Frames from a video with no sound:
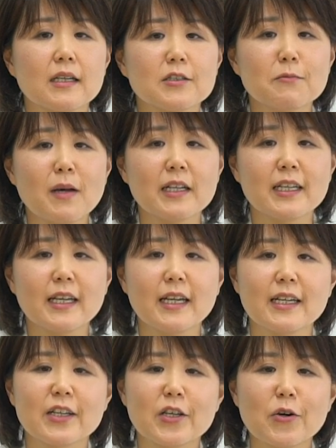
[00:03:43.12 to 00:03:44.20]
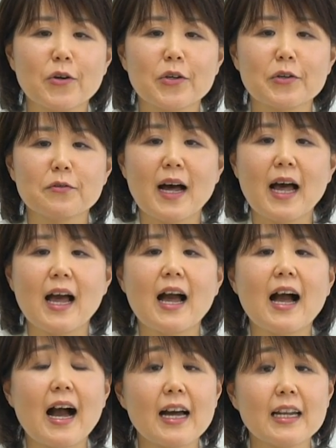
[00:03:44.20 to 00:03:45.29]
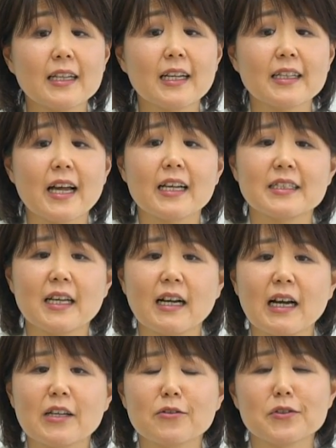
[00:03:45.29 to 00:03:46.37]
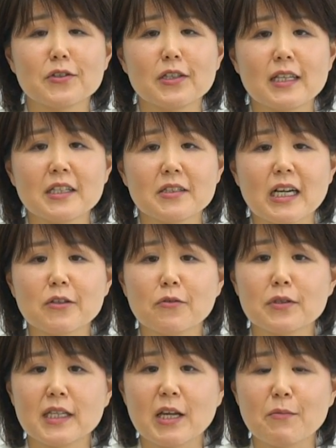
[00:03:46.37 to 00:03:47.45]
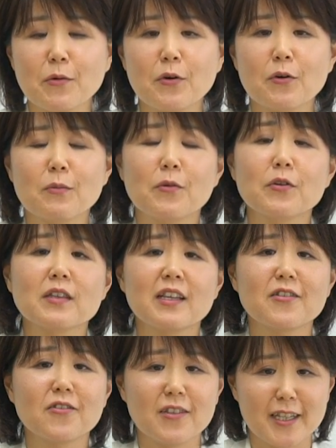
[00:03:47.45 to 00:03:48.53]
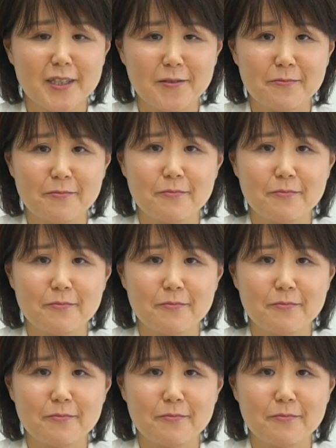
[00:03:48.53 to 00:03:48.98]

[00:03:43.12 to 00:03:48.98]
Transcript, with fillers: つまり教育は新たな社会を作り出す可能性も持っているのです